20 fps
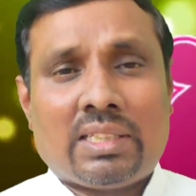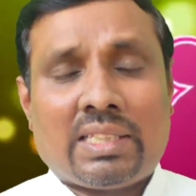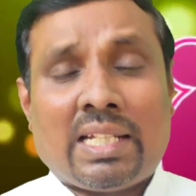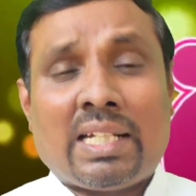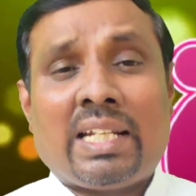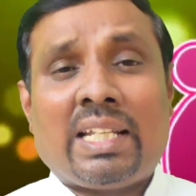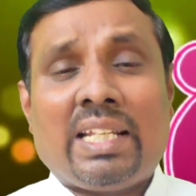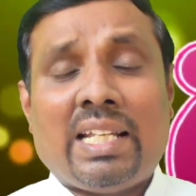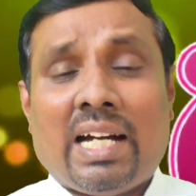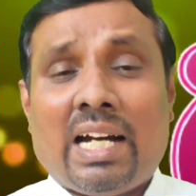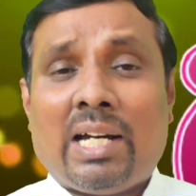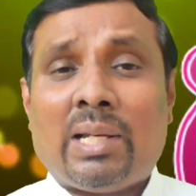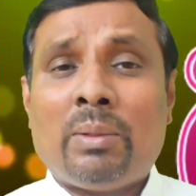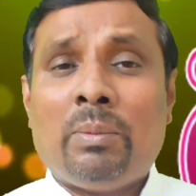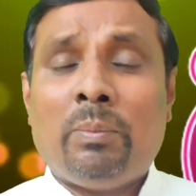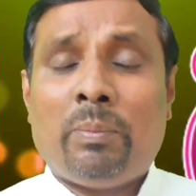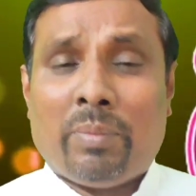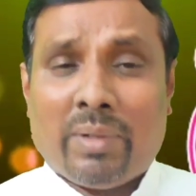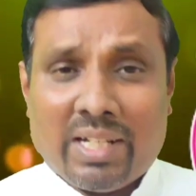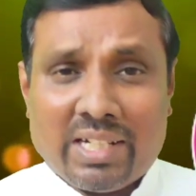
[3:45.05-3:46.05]
தன்னை
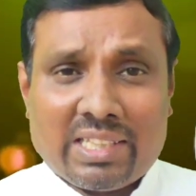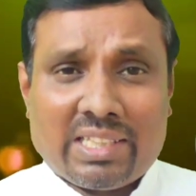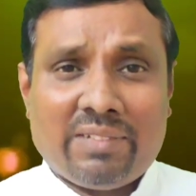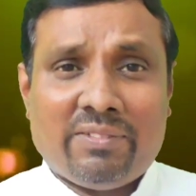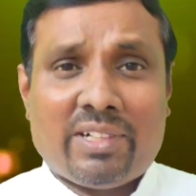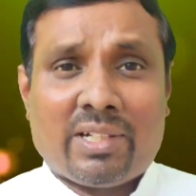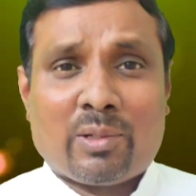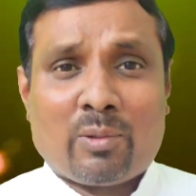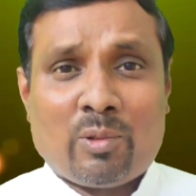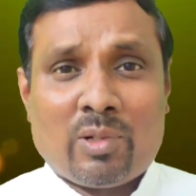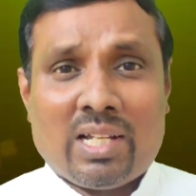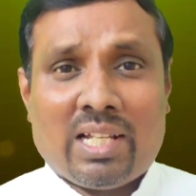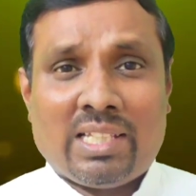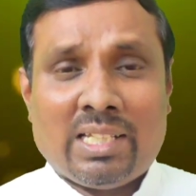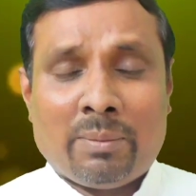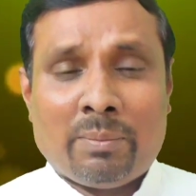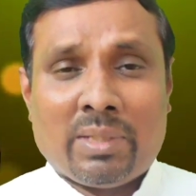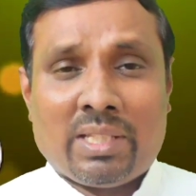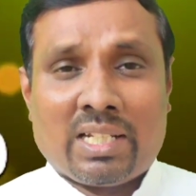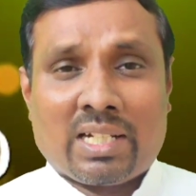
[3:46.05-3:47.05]
யாரும் பார்த்து விடக்கூடாது
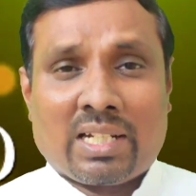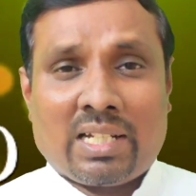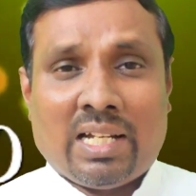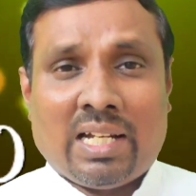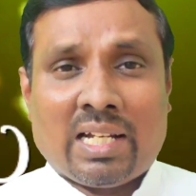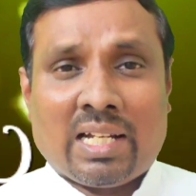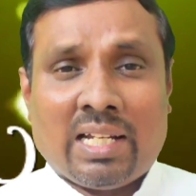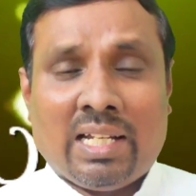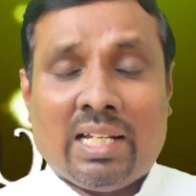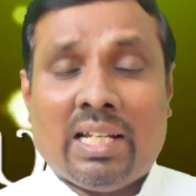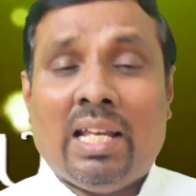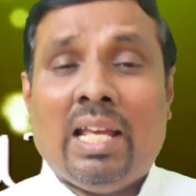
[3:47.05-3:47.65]
என்பதற்காக